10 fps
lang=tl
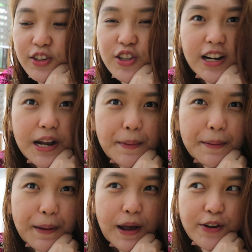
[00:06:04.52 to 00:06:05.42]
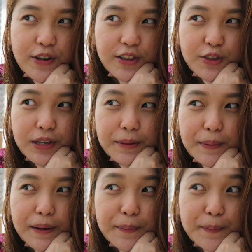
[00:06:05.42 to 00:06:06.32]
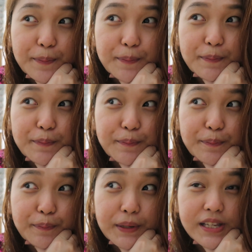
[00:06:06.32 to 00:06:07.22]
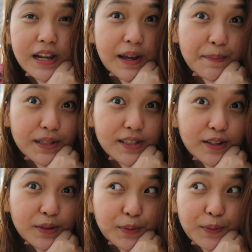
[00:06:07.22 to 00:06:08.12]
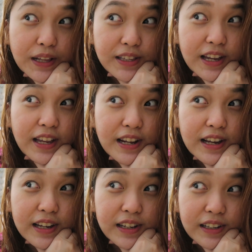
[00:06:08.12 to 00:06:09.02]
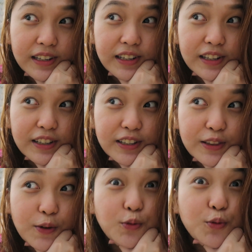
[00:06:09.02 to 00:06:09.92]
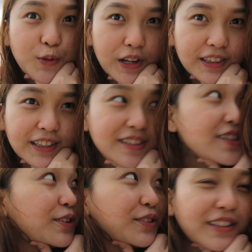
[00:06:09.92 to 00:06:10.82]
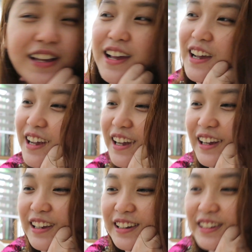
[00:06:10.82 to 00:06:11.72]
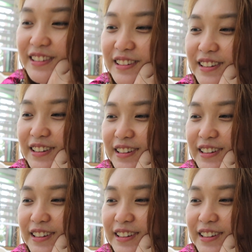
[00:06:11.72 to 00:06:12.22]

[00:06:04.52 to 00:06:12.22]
yun lang naman, pang ano lang to eh, pang pasalamat sa 1K na nauto natin. Charot. Ayan.